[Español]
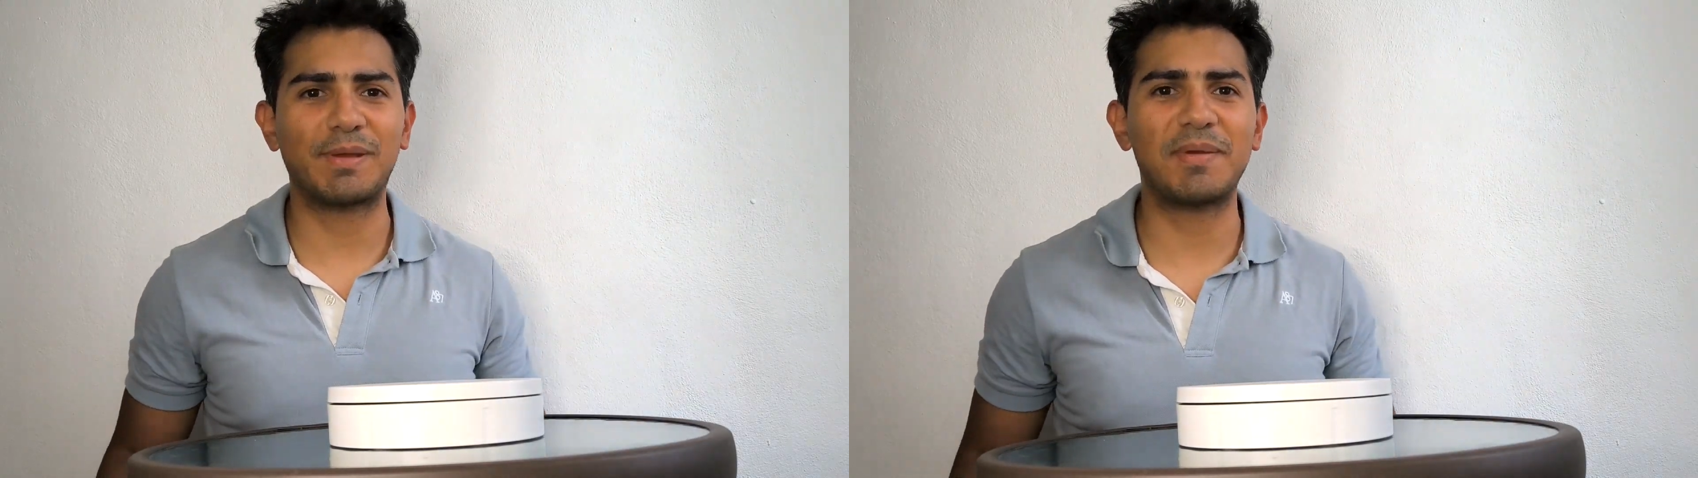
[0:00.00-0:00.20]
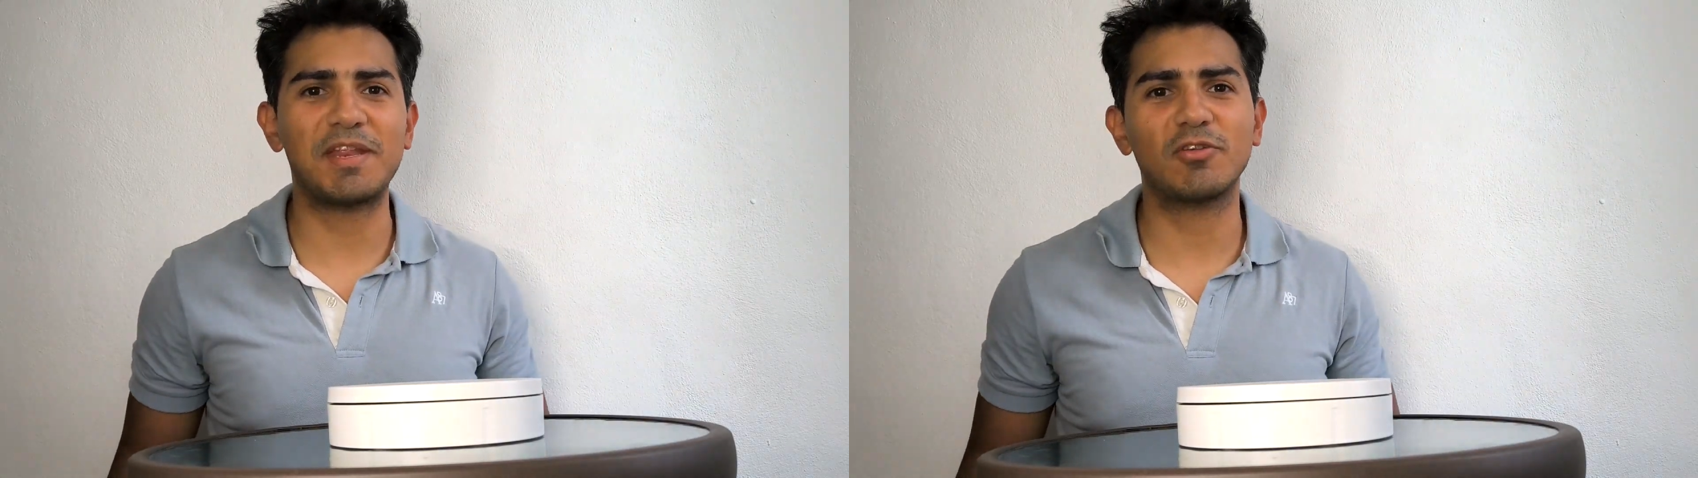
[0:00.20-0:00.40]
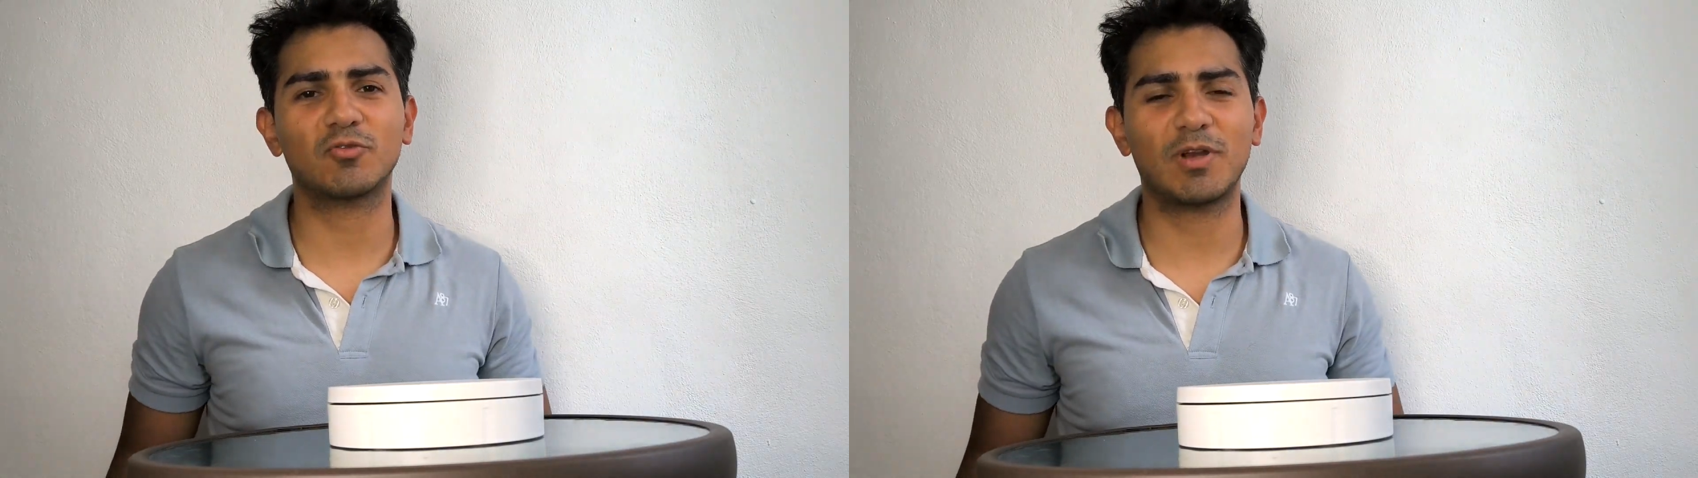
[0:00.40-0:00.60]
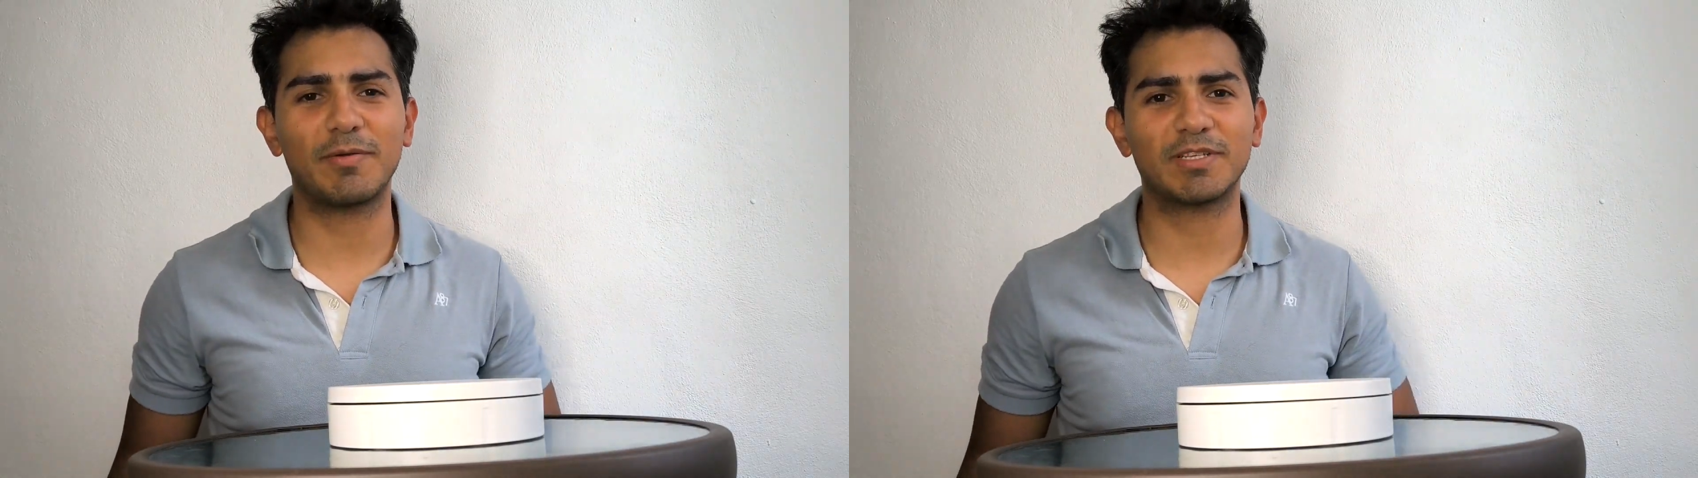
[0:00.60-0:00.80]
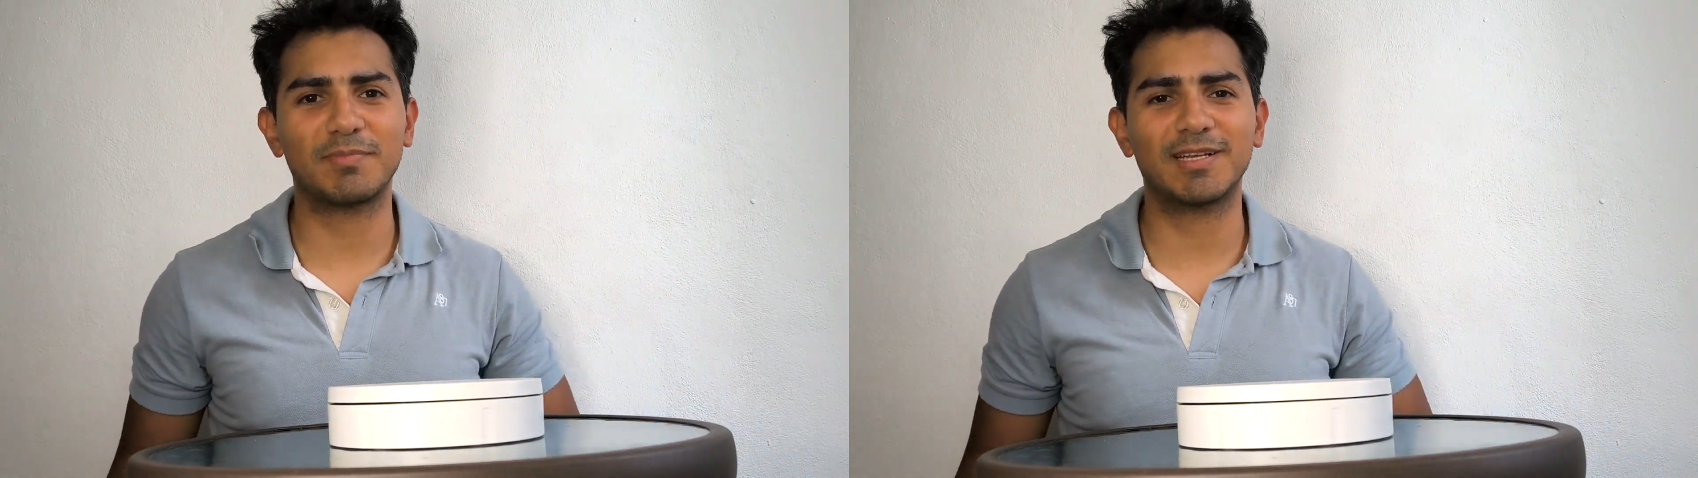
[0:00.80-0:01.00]
Bienvenidos
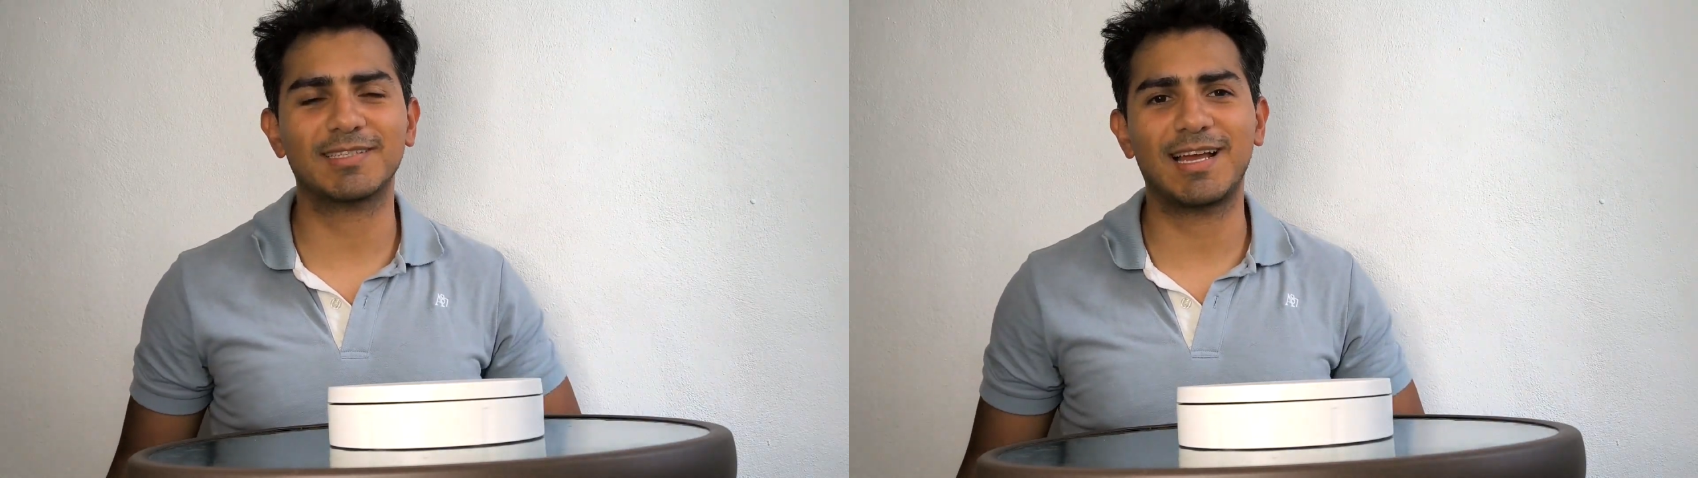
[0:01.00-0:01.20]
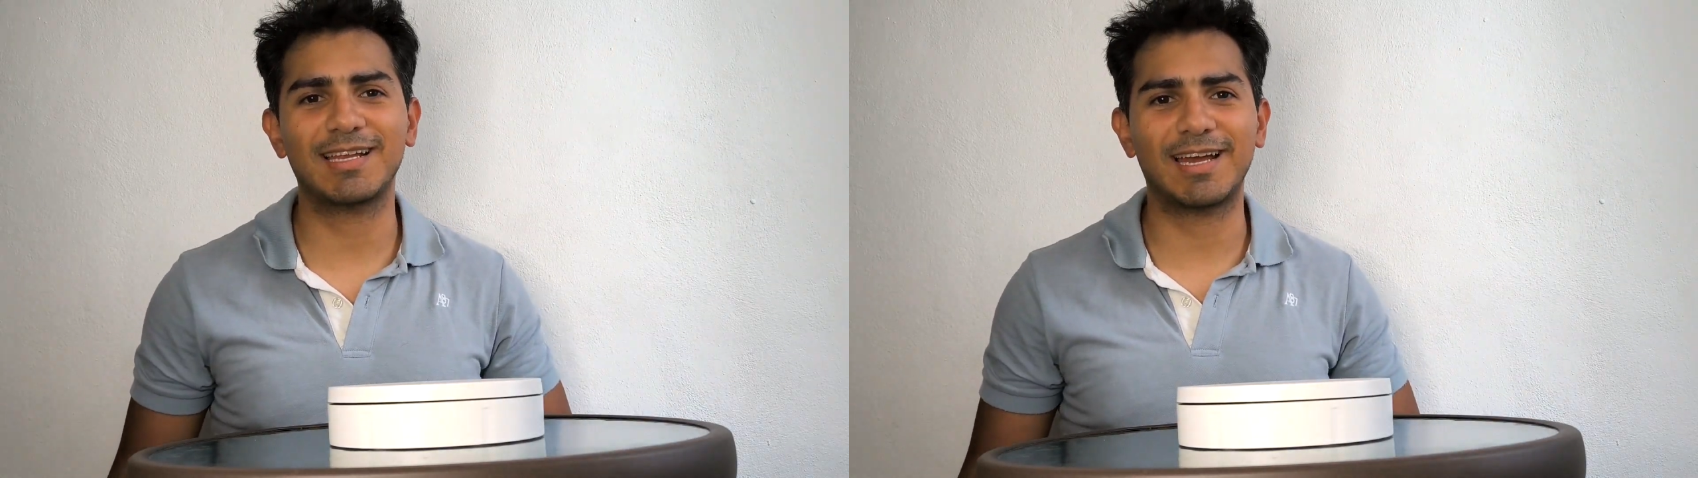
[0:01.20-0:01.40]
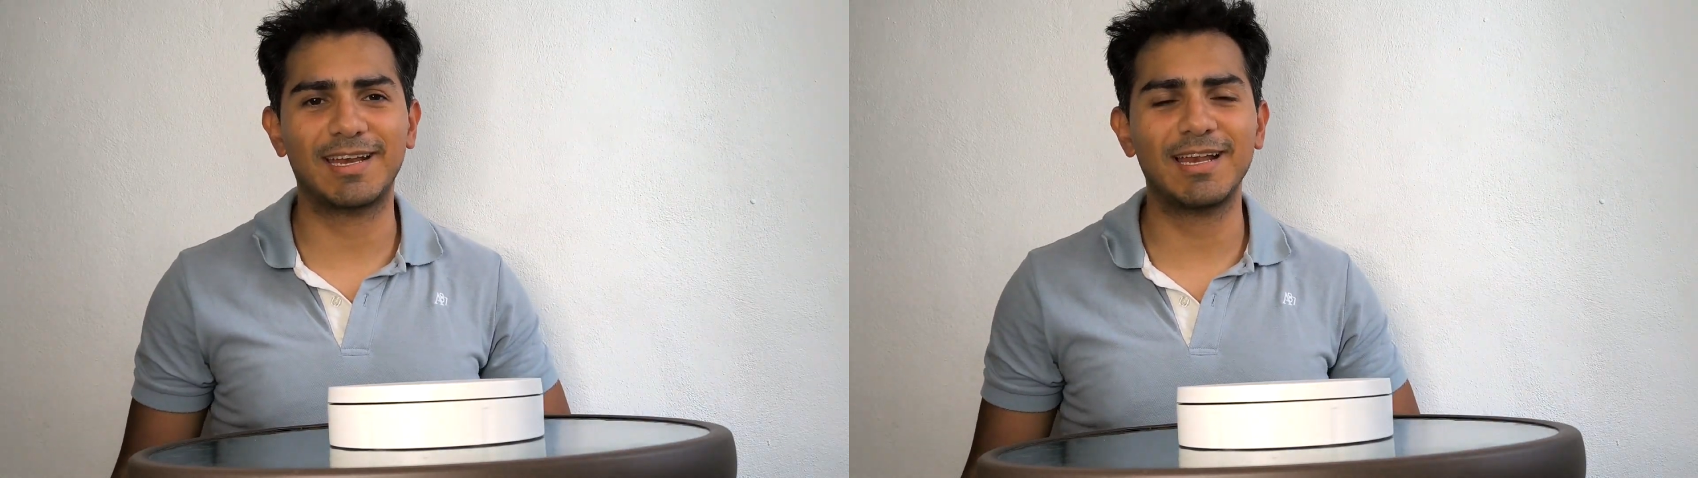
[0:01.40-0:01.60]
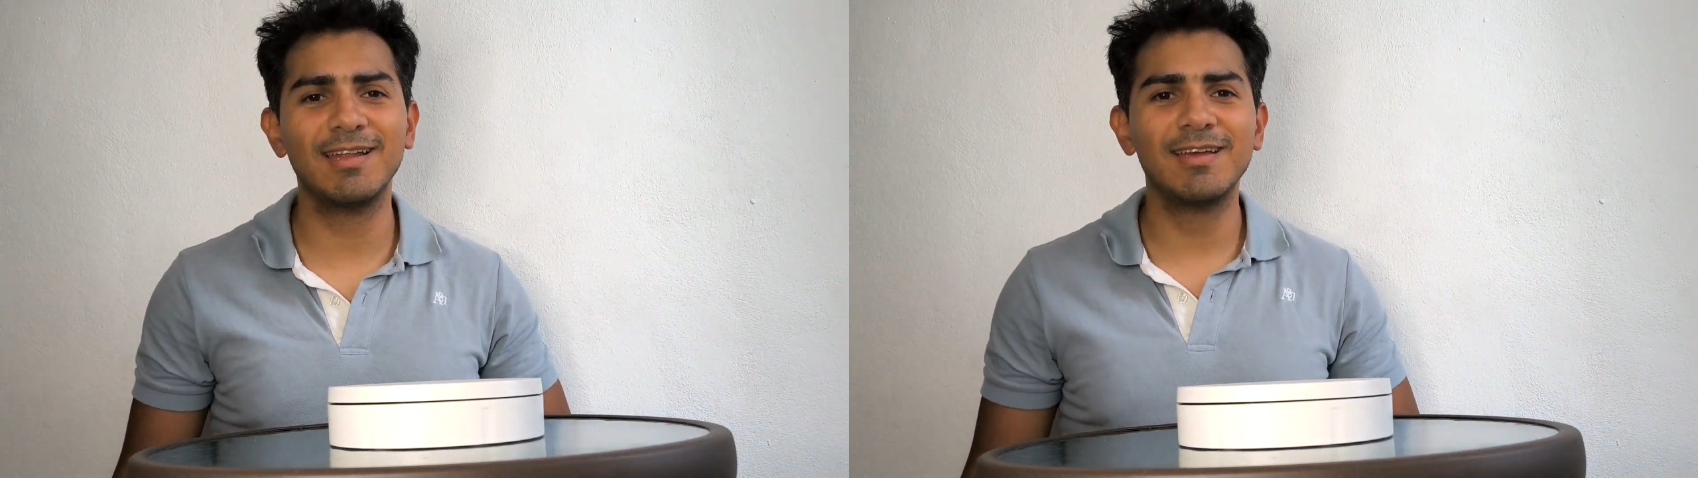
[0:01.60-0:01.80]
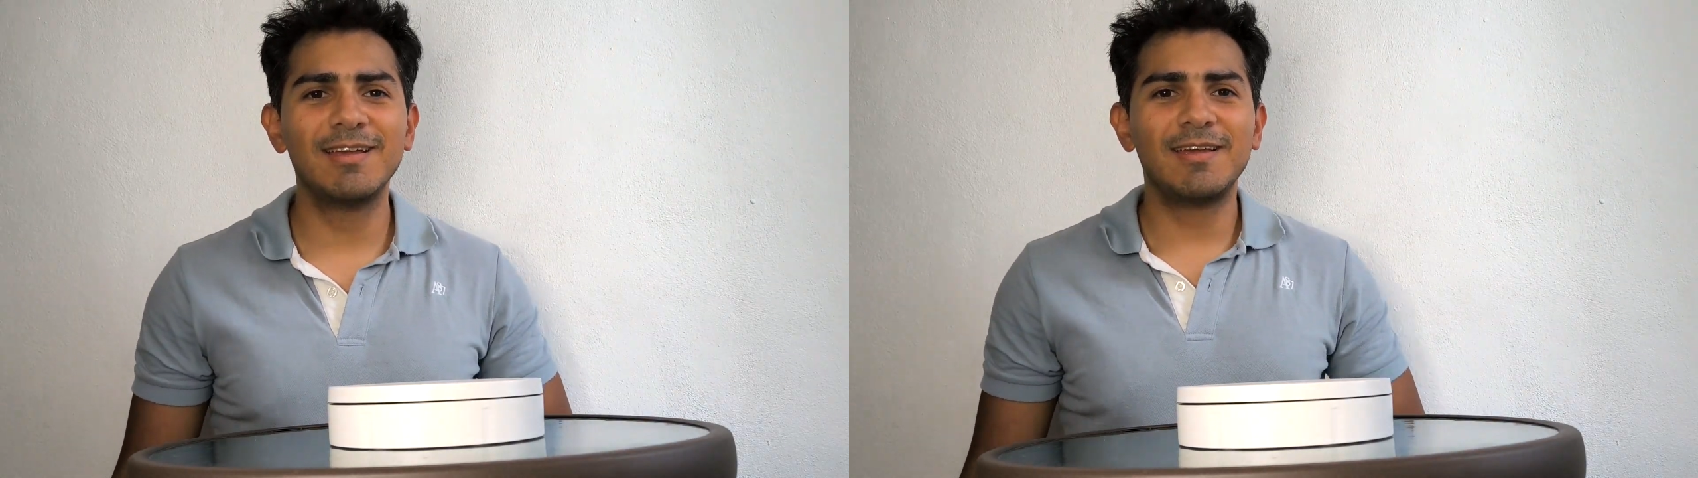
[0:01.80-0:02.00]
una vez más al canal.